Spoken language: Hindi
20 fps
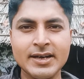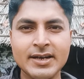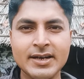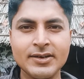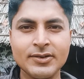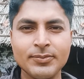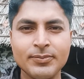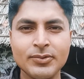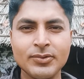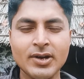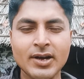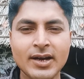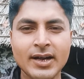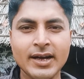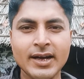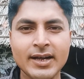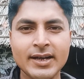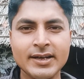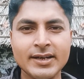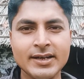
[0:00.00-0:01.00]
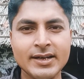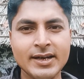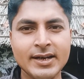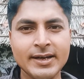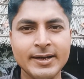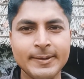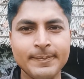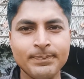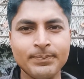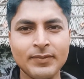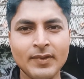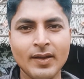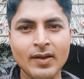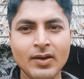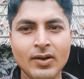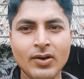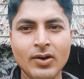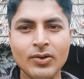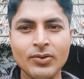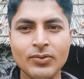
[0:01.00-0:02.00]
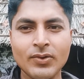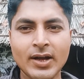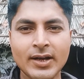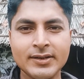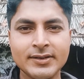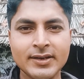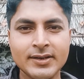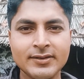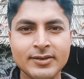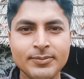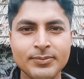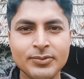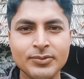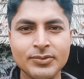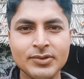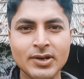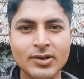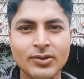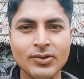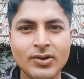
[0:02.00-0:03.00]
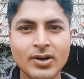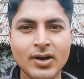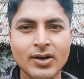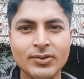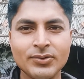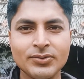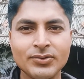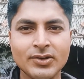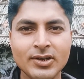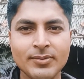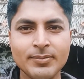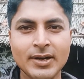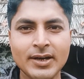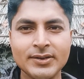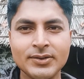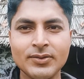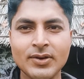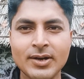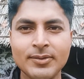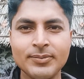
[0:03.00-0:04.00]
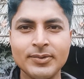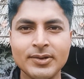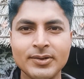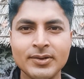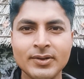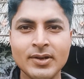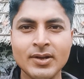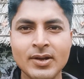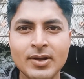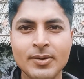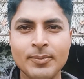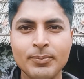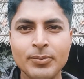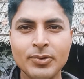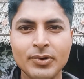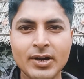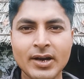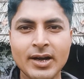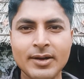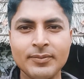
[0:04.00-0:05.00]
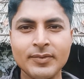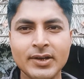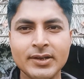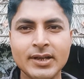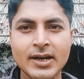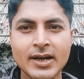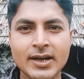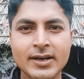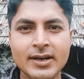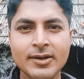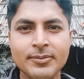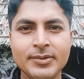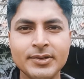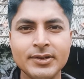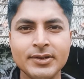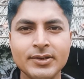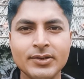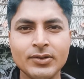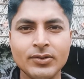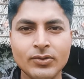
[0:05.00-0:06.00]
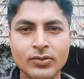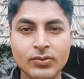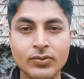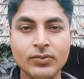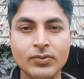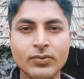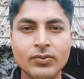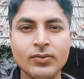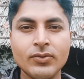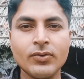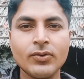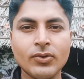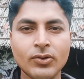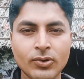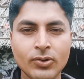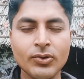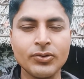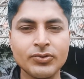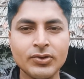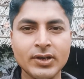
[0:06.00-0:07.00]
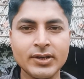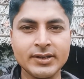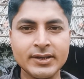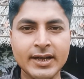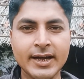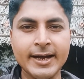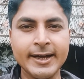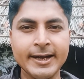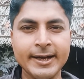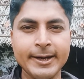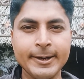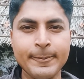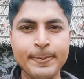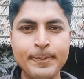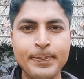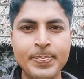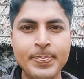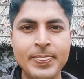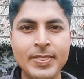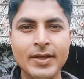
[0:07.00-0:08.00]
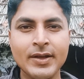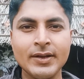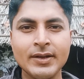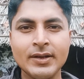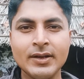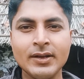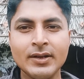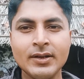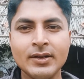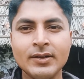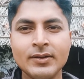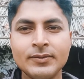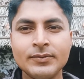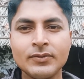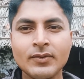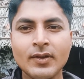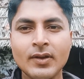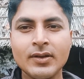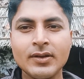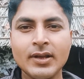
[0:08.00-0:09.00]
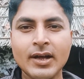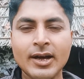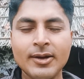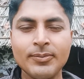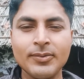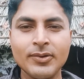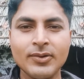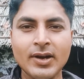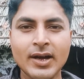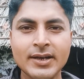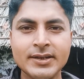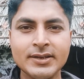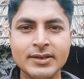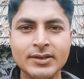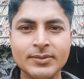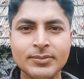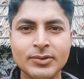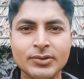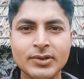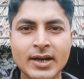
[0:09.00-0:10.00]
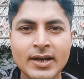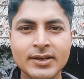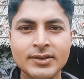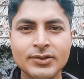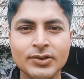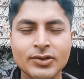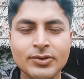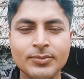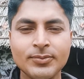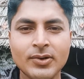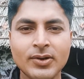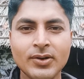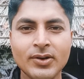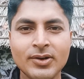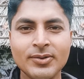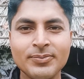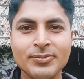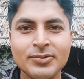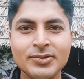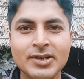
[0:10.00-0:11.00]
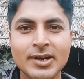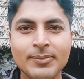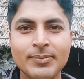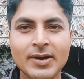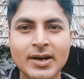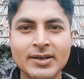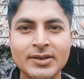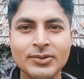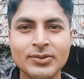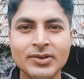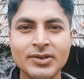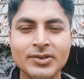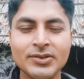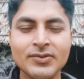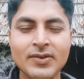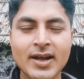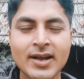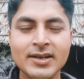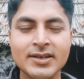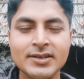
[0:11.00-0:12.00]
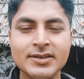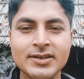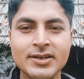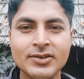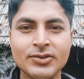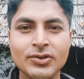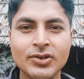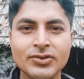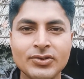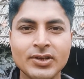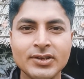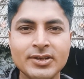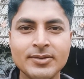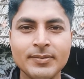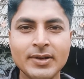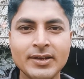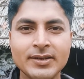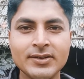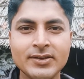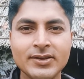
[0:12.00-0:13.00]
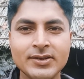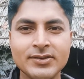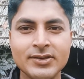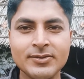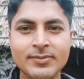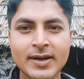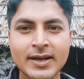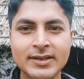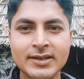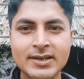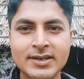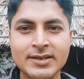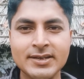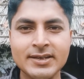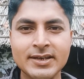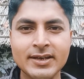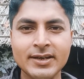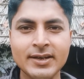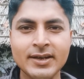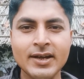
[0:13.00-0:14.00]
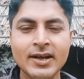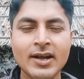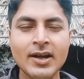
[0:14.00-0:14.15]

टेंट पूरा लगाया गया है और वो अच्छा से पूजा होगा और उसके बाद वहाँ पर प्रोग्राम का धरना भी हो सकता है तो आप लोग आइए भूतहा चौक पर और पूजा पाठ को इंजॉय लीजिए सरस्वती माँ से आशीर्वाद लीजिए